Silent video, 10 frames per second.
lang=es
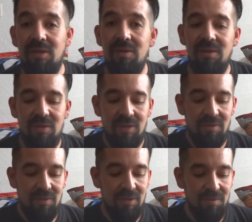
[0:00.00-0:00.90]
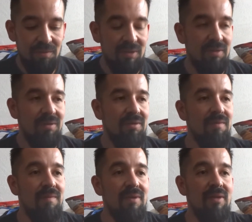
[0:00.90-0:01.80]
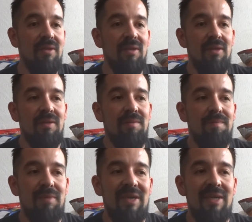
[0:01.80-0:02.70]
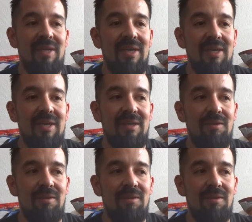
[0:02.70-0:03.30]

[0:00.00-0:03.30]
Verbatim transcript: Creo que sigue con descuentos para